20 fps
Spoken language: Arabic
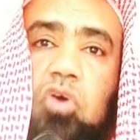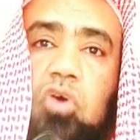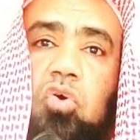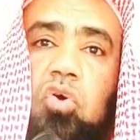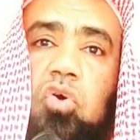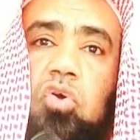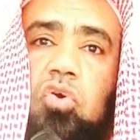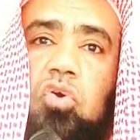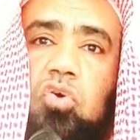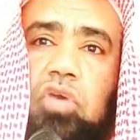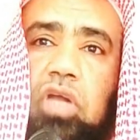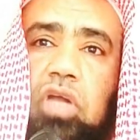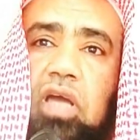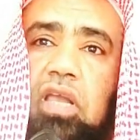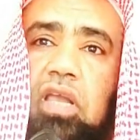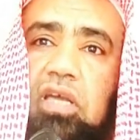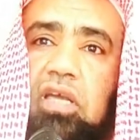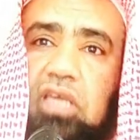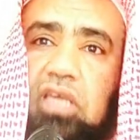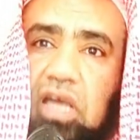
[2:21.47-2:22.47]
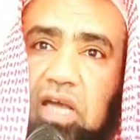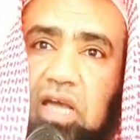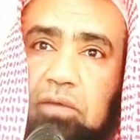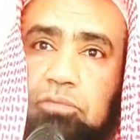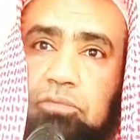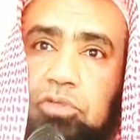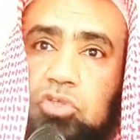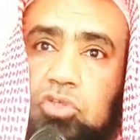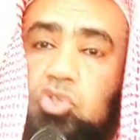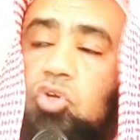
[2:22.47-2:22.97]
وكلنا لك
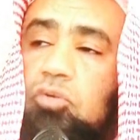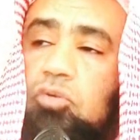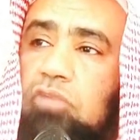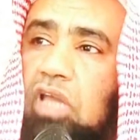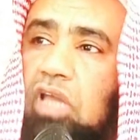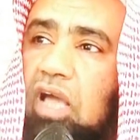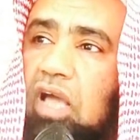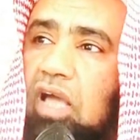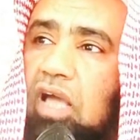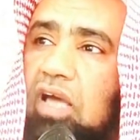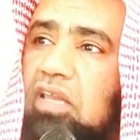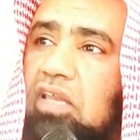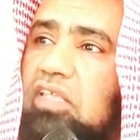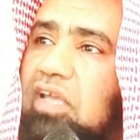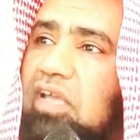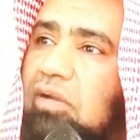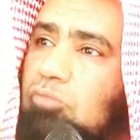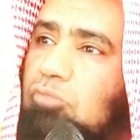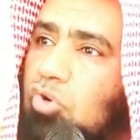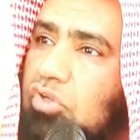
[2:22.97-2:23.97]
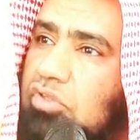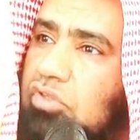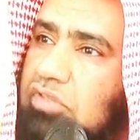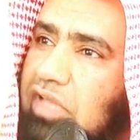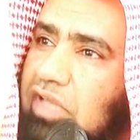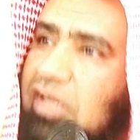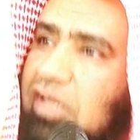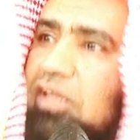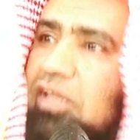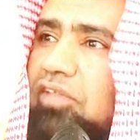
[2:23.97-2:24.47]
عبد جملة حالية
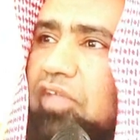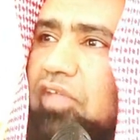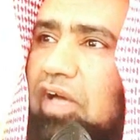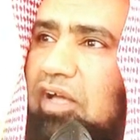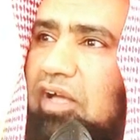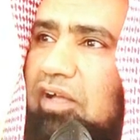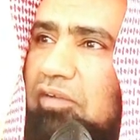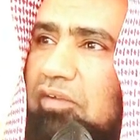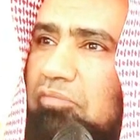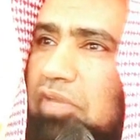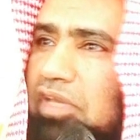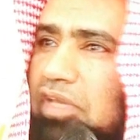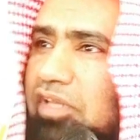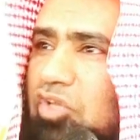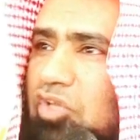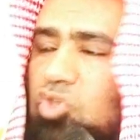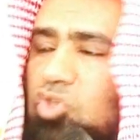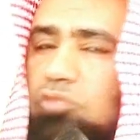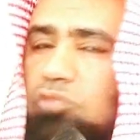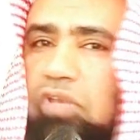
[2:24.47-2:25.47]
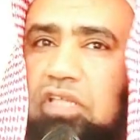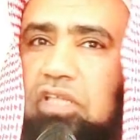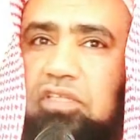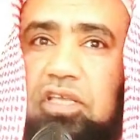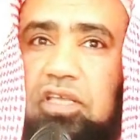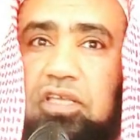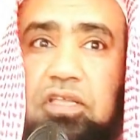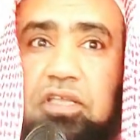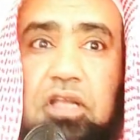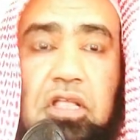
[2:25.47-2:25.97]
معترضة بين
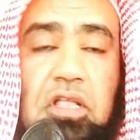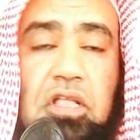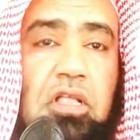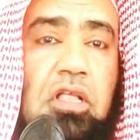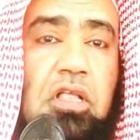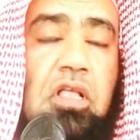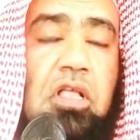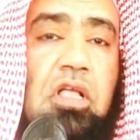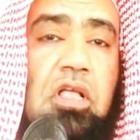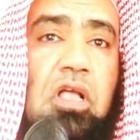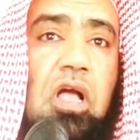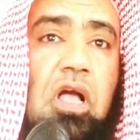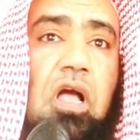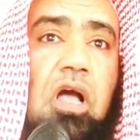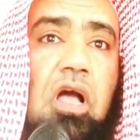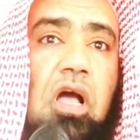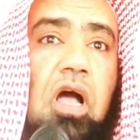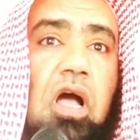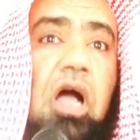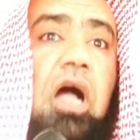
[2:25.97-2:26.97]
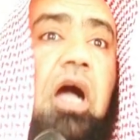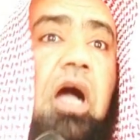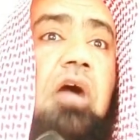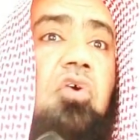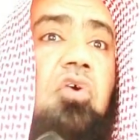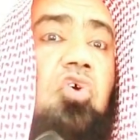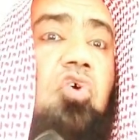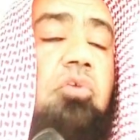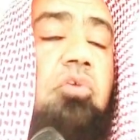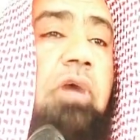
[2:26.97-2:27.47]
الجملتين
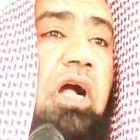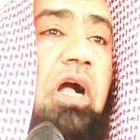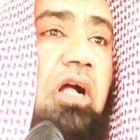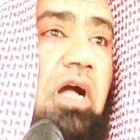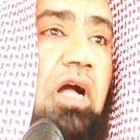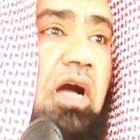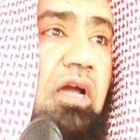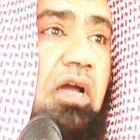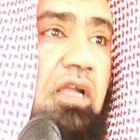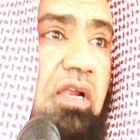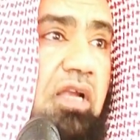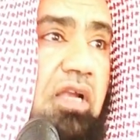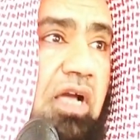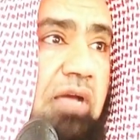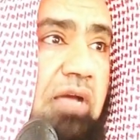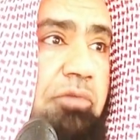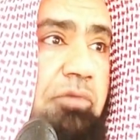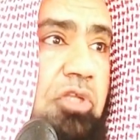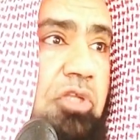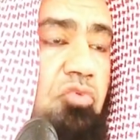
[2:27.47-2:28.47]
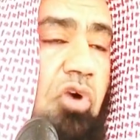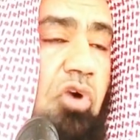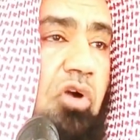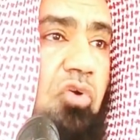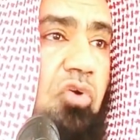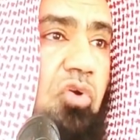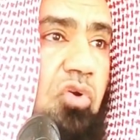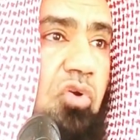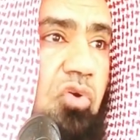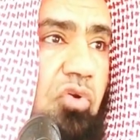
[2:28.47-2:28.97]
أحق ما قال العبد
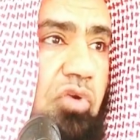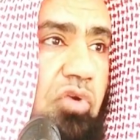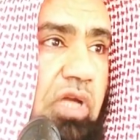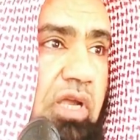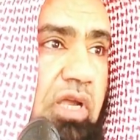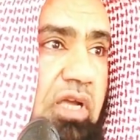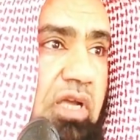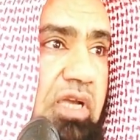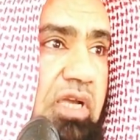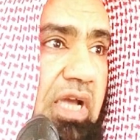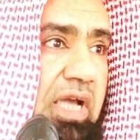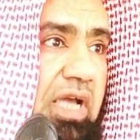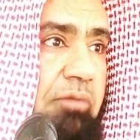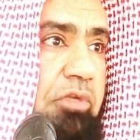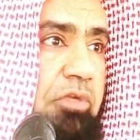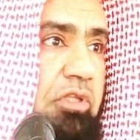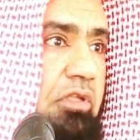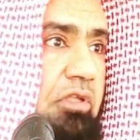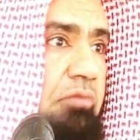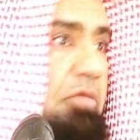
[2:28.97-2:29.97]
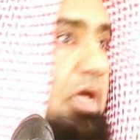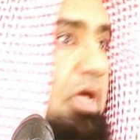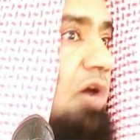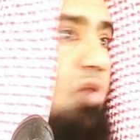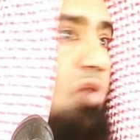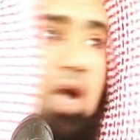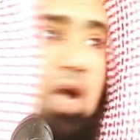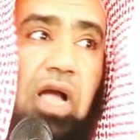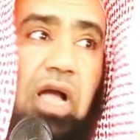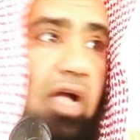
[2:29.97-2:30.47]
وكلنا لك عبد
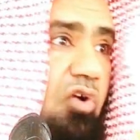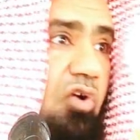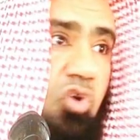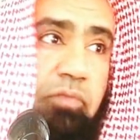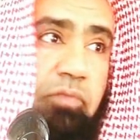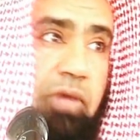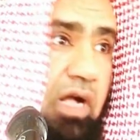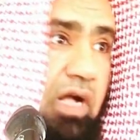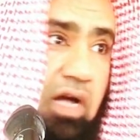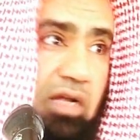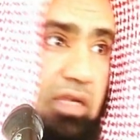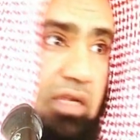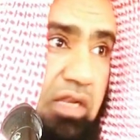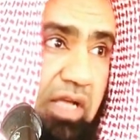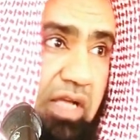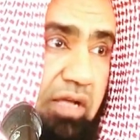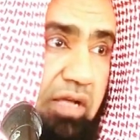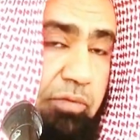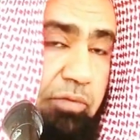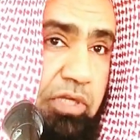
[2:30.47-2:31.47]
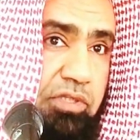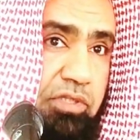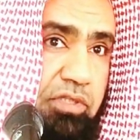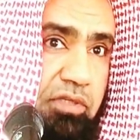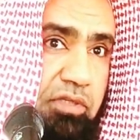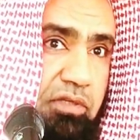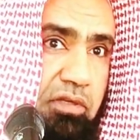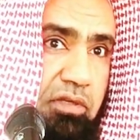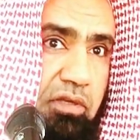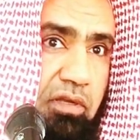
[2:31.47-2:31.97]
ما هو أحق ما قال
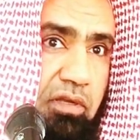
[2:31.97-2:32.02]
العبد